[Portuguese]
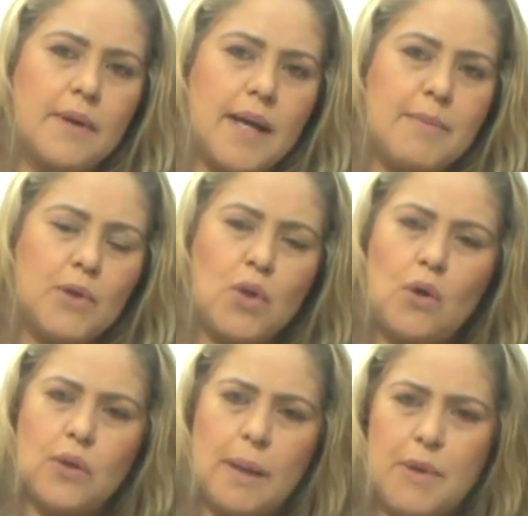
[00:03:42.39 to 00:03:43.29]
Cabelo,
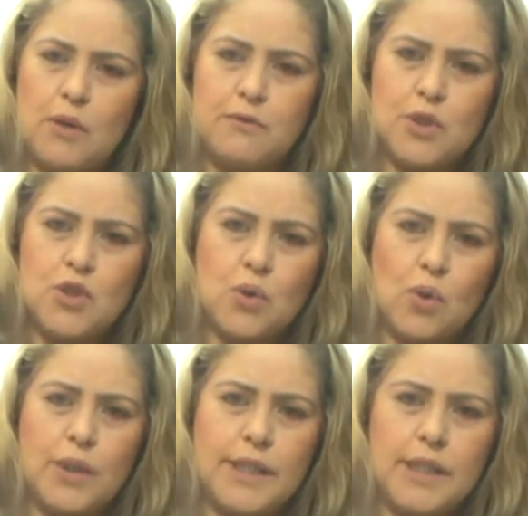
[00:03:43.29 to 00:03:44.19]
todo cabelo que for
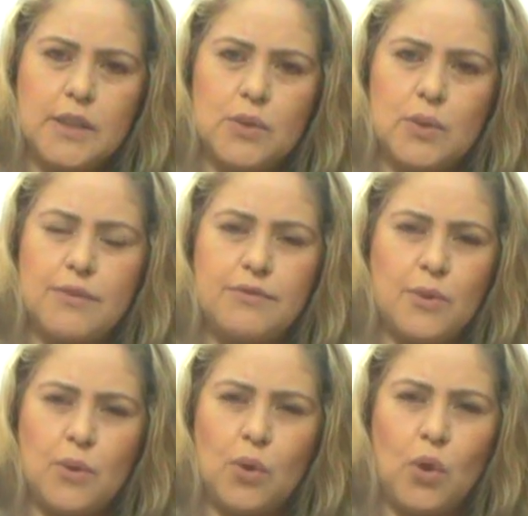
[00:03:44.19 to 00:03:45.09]
descolorido, que
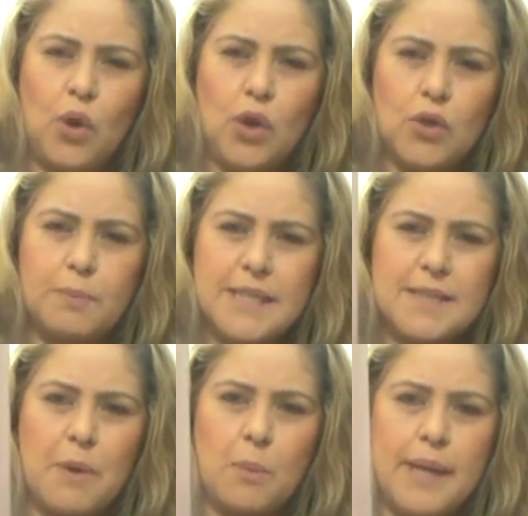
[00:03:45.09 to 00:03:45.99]
for louro
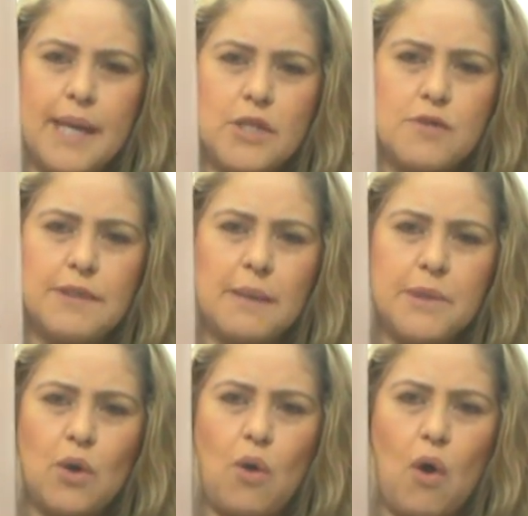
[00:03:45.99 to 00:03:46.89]
principalmente,
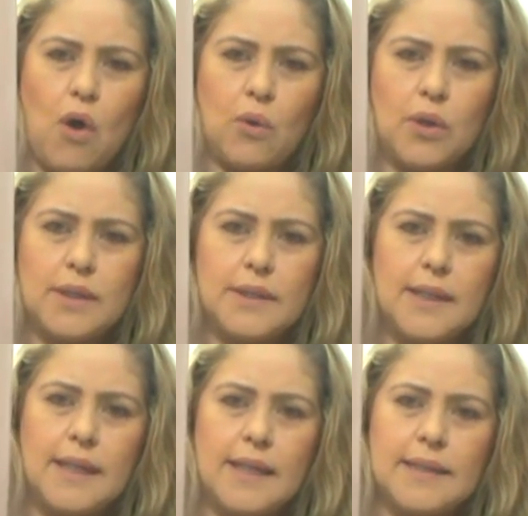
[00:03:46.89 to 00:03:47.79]
Vitamino Color
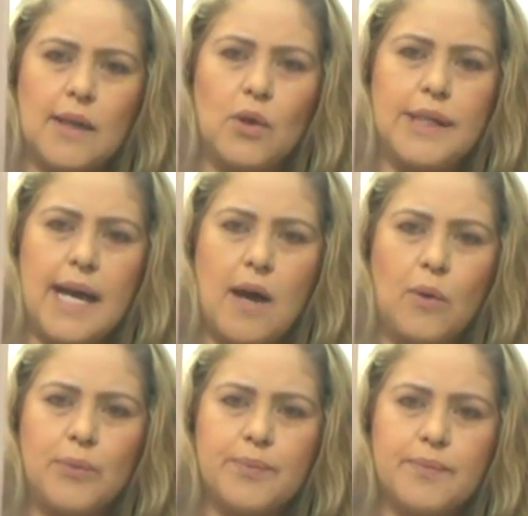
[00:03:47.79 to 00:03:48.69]
da
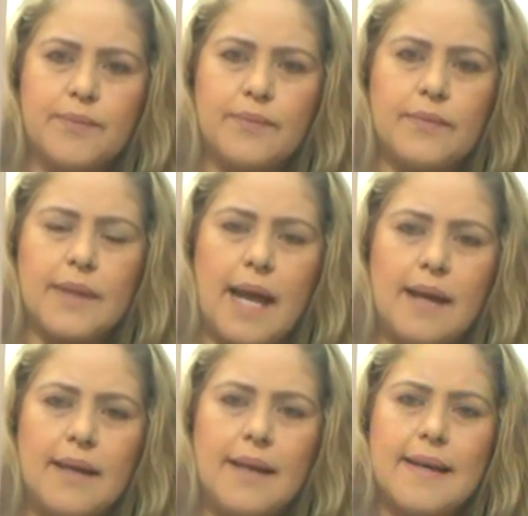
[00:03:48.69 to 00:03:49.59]
L'Oreal,
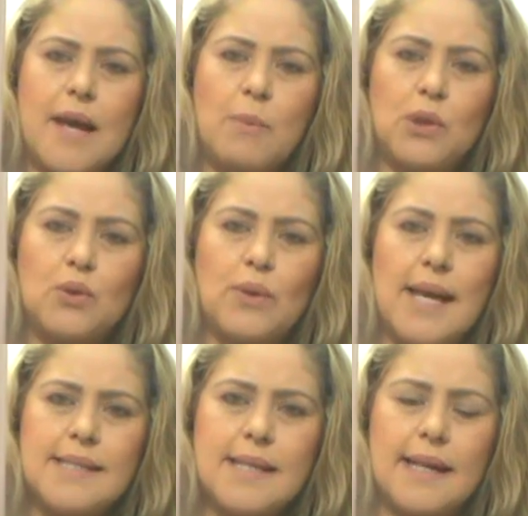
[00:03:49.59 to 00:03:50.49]
tá? Que é um produto
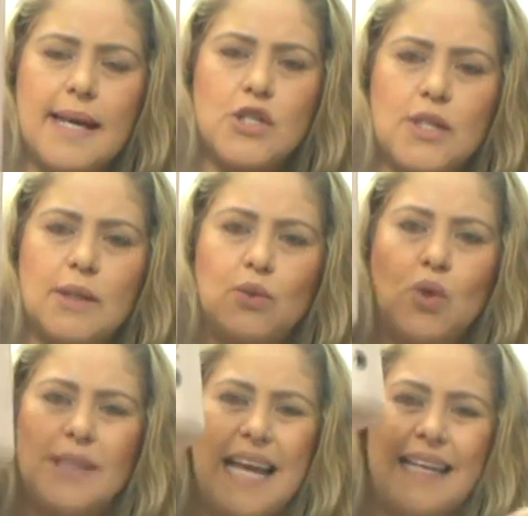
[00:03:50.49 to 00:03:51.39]
excelente. Então,
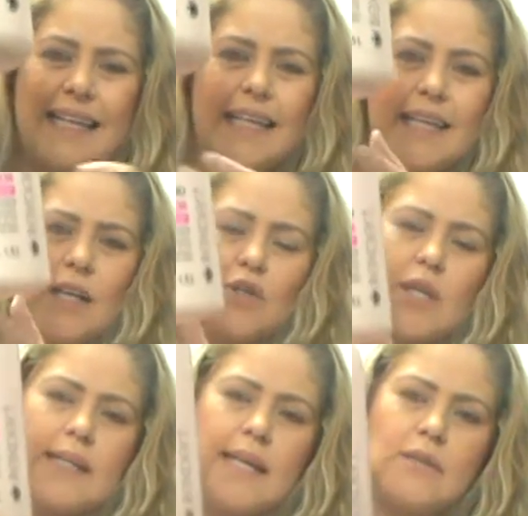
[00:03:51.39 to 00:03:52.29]
toda a linha, eu
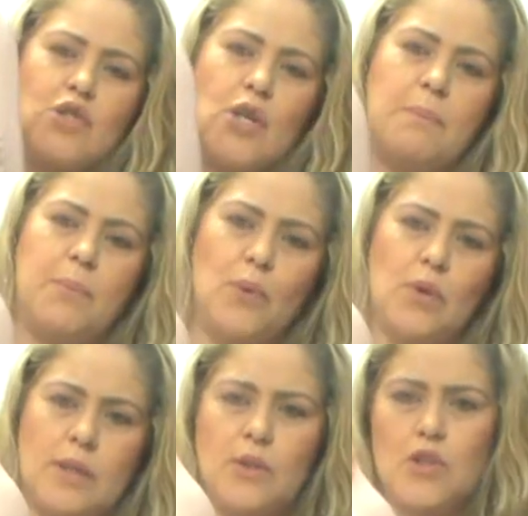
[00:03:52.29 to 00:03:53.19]
só tenho aqui o
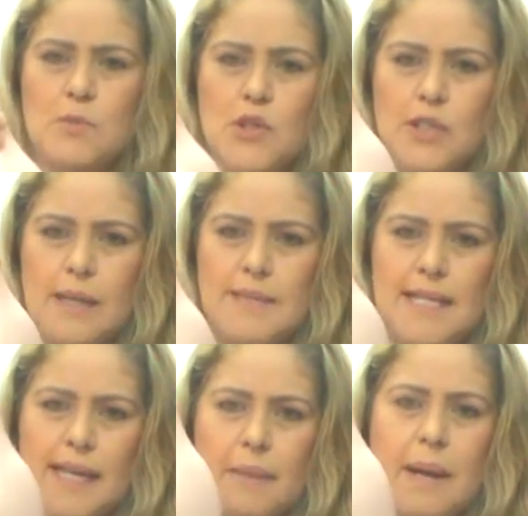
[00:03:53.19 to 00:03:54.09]
shampoo, que todos os meus
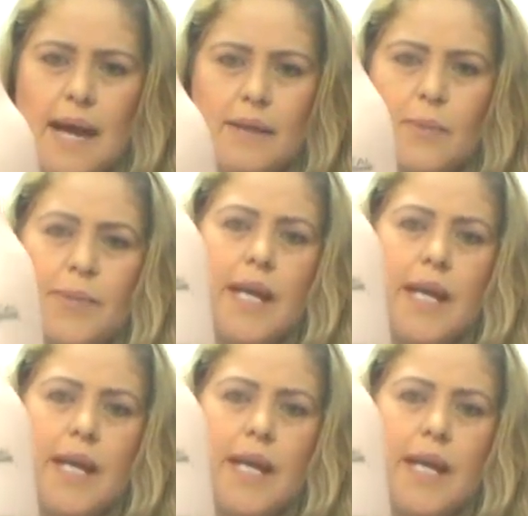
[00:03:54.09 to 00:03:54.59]
cremes acabaram